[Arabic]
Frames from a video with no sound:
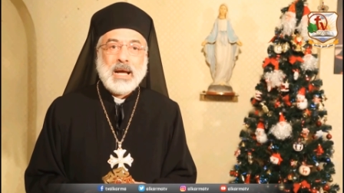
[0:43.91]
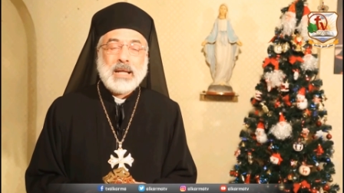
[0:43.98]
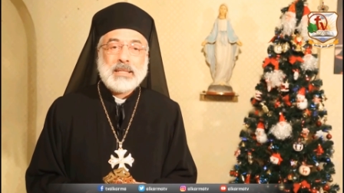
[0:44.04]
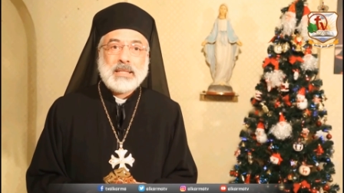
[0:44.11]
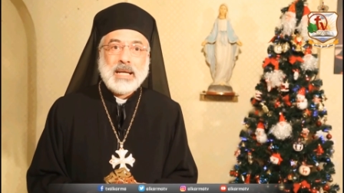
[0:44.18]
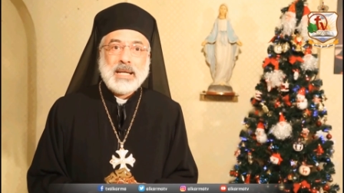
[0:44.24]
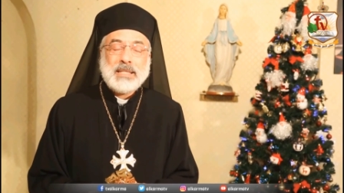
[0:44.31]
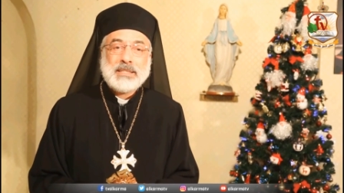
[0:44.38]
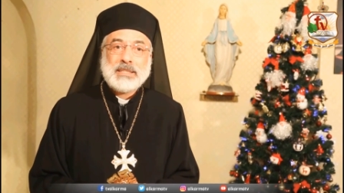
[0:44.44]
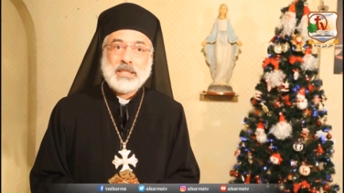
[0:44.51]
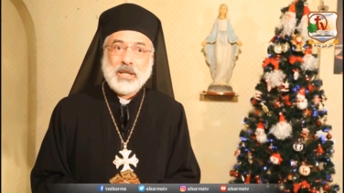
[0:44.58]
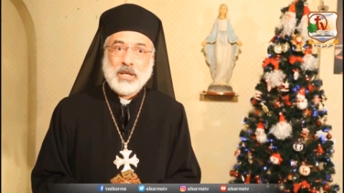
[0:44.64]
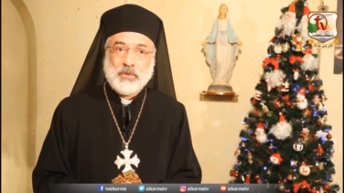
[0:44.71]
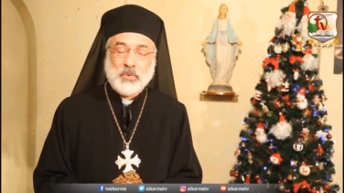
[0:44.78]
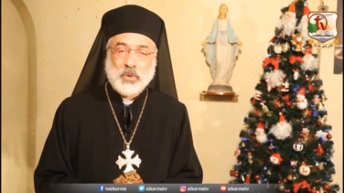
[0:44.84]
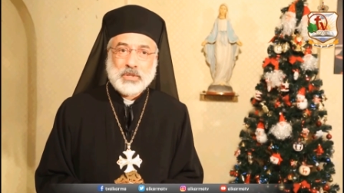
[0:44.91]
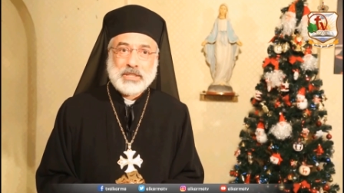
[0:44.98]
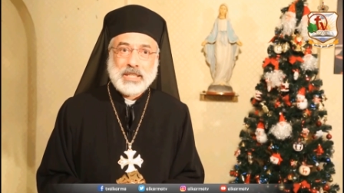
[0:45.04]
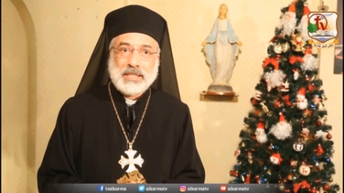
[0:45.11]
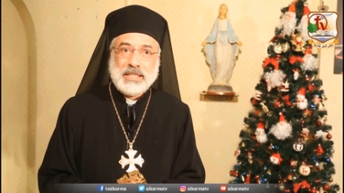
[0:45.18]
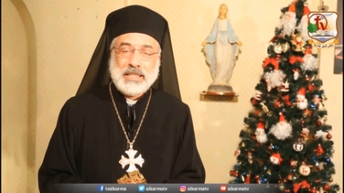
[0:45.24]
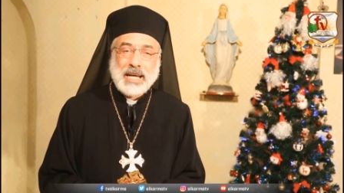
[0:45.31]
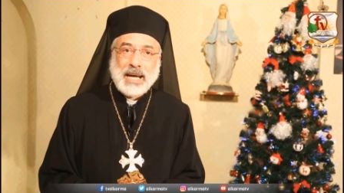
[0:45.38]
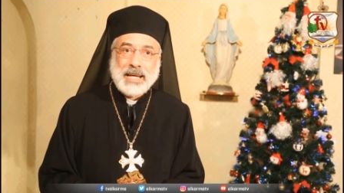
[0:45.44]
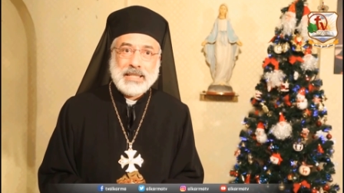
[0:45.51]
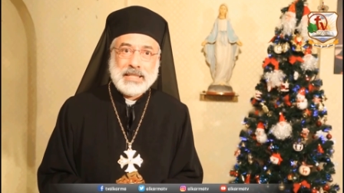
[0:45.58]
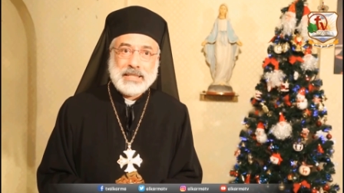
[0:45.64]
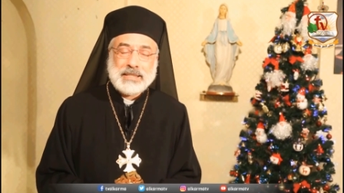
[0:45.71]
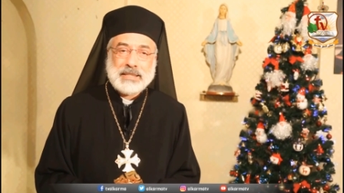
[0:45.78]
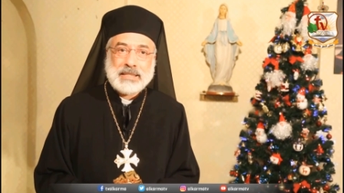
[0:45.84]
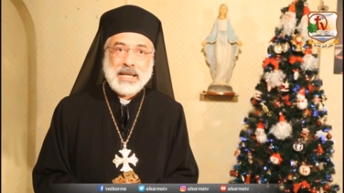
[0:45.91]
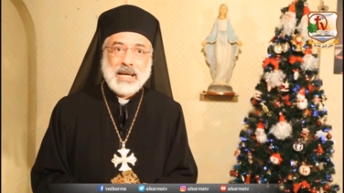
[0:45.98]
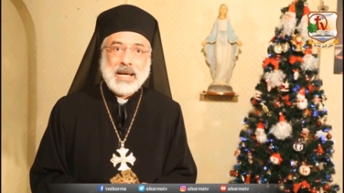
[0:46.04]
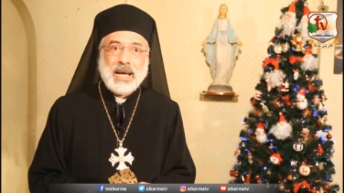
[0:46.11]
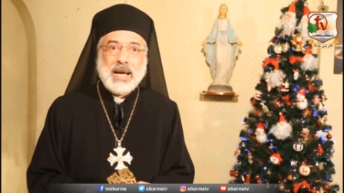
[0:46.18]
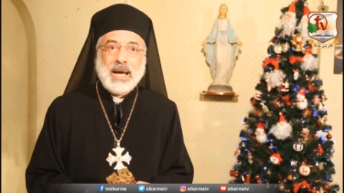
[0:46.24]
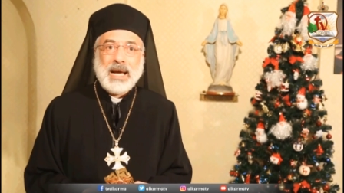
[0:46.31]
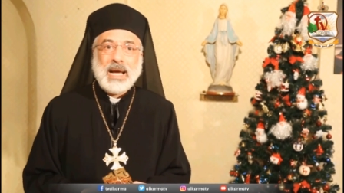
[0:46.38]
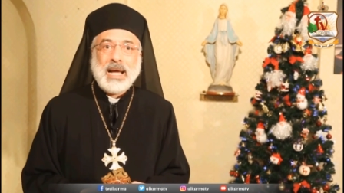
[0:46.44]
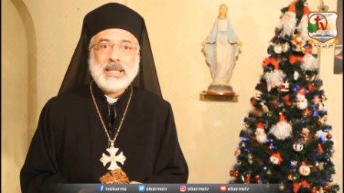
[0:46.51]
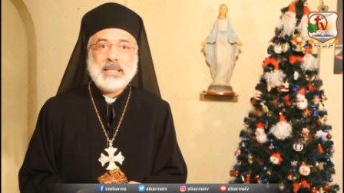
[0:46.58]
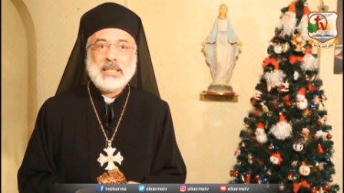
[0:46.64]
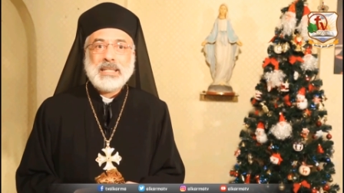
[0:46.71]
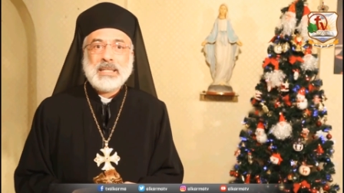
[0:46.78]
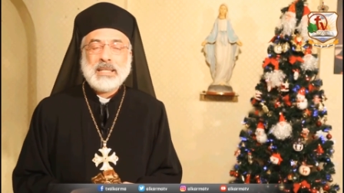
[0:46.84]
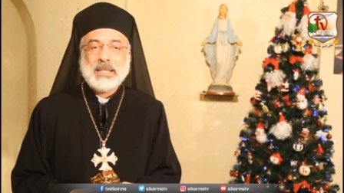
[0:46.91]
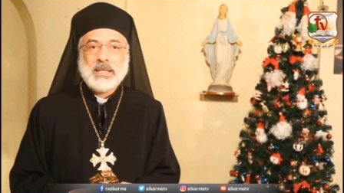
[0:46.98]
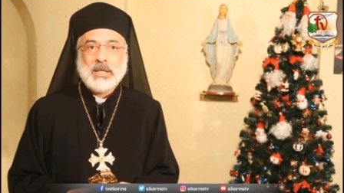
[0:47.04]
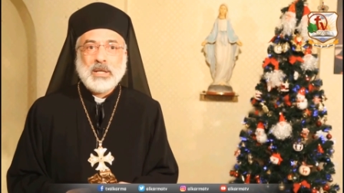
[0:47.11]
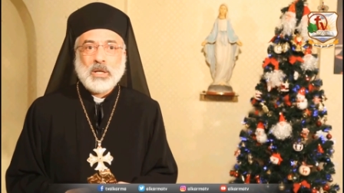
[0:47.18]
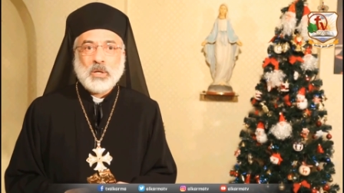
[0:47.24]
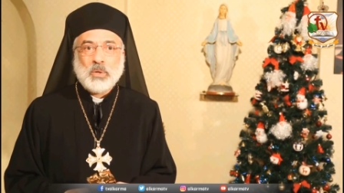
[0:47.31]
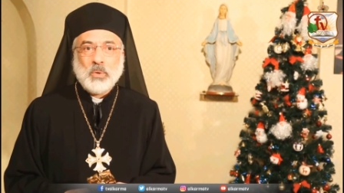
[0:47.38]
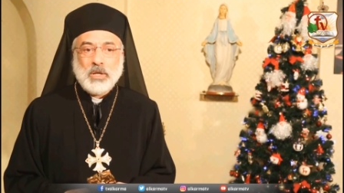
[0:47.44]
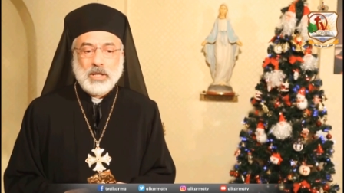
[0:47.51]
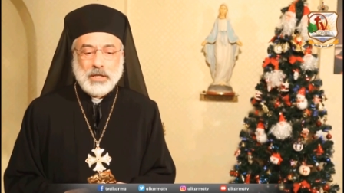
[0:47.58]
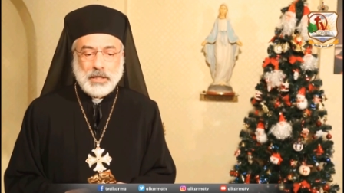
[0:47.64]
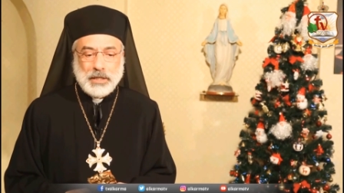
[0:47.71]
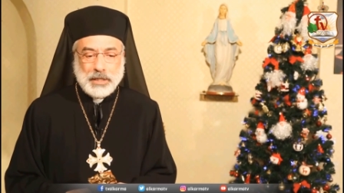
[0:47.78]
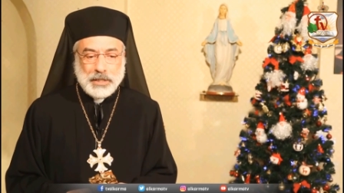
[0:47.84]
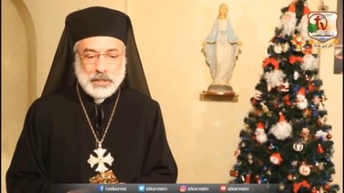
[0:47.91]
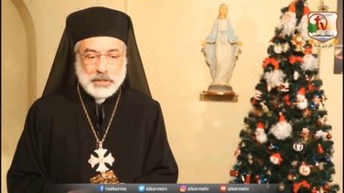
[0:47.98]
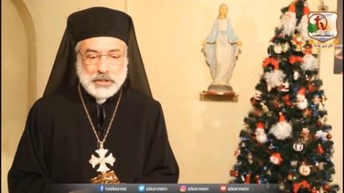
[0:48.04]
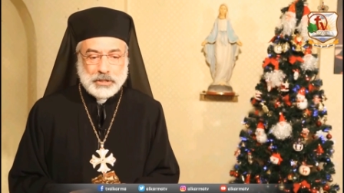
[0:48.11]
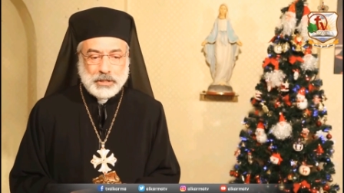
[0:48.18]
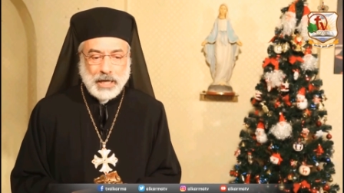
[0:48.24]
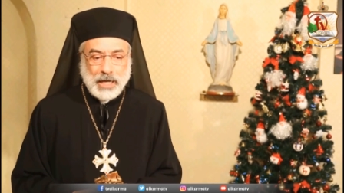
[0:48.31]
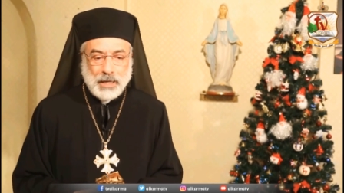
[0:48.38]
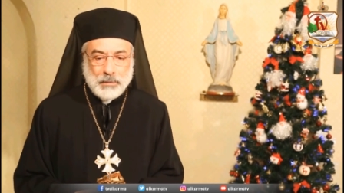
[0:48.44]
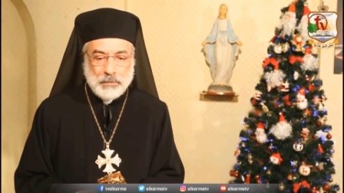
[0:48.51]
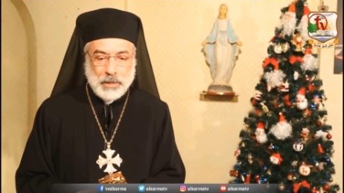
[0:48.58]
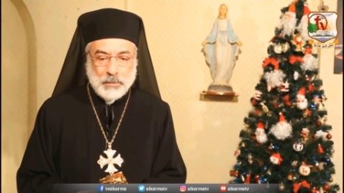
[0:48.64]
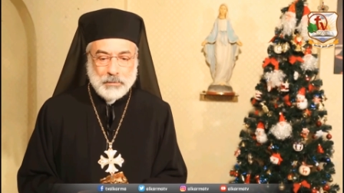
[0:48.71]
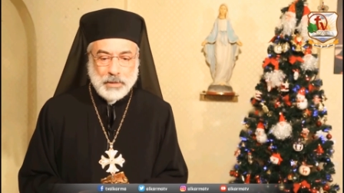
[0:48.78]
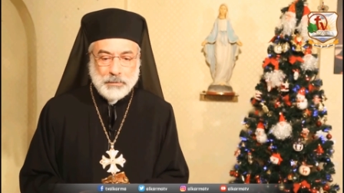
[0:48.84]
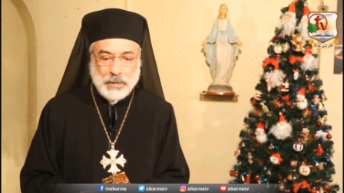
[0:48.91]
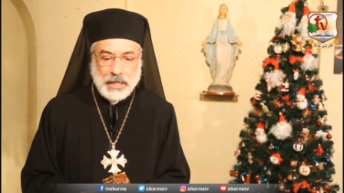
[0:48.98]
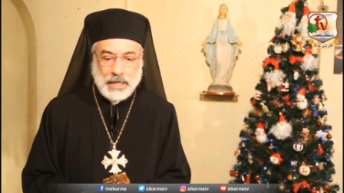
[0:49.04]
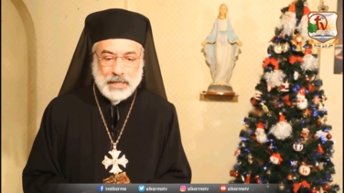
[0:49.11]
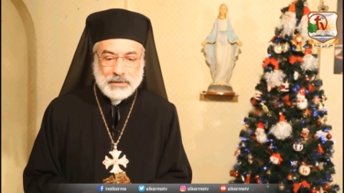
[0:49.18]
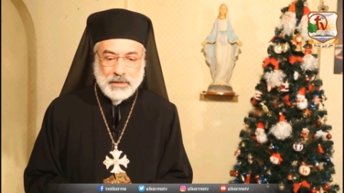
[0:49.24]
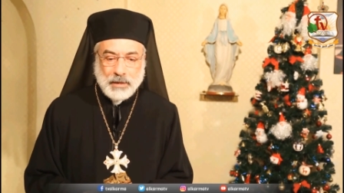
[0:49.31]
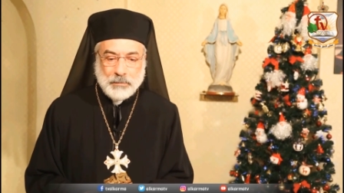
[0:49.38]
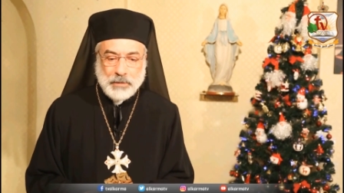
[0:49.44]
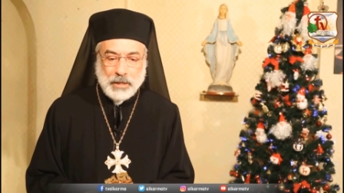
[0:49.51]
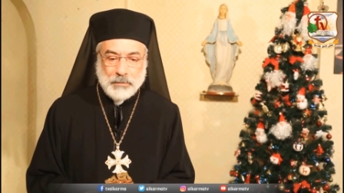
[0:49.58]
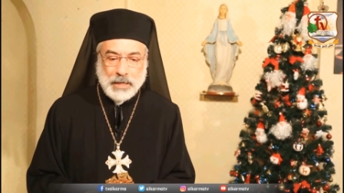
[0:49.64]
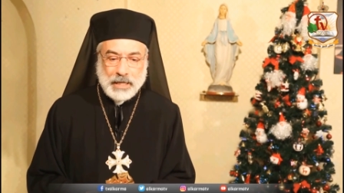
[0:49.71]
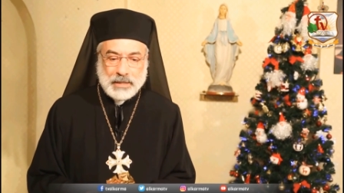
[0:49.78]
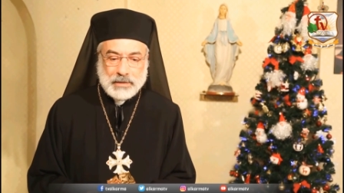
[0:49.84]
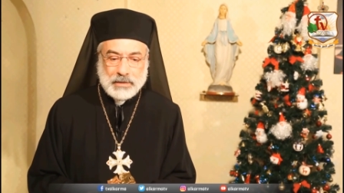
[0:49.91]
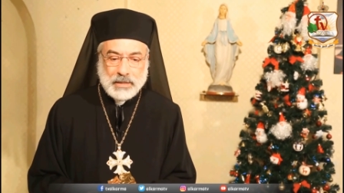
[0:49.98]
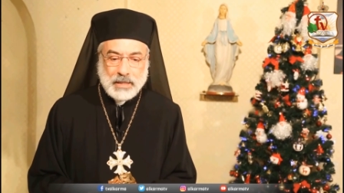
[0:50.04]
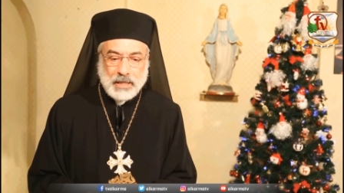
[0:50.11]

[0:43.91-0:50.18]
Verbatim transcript: أنتهز الفرصة دي عايز أهني كل الشعب بميلاد رب المجد